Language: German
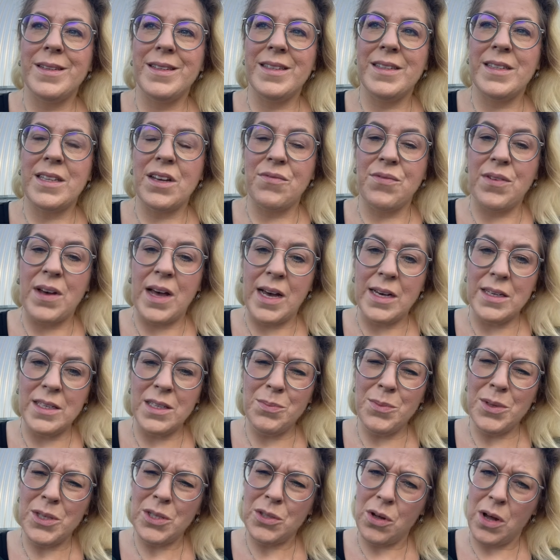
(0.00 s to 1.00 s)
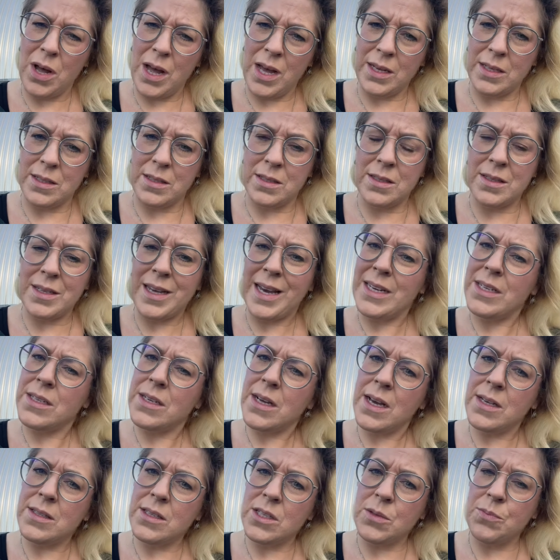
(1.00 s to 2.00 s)
da frage ich mich doch eins,
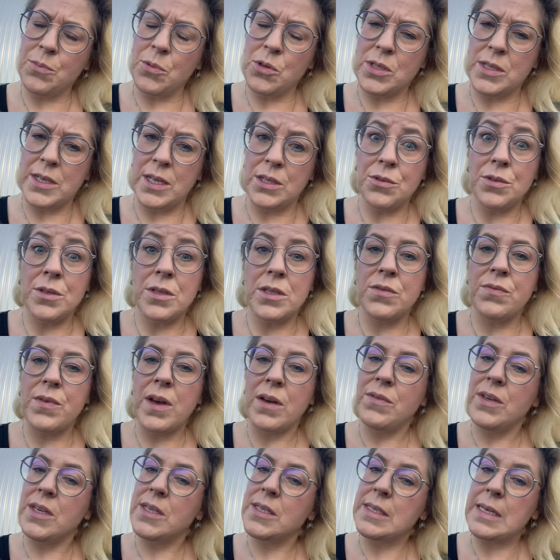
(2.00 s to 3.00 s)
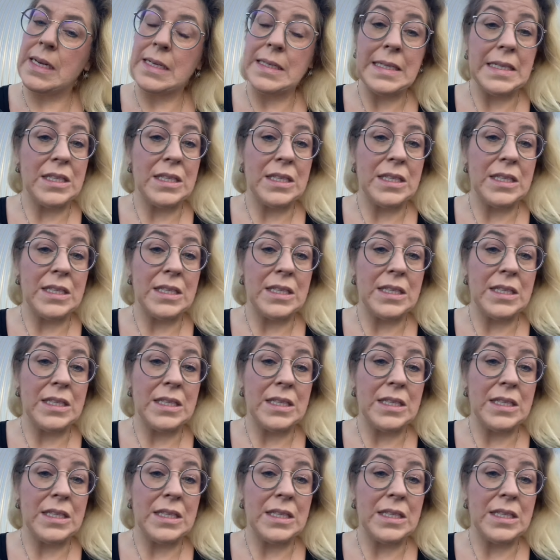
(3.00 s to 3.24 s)
33 Prozent, und das war, wie gesagt,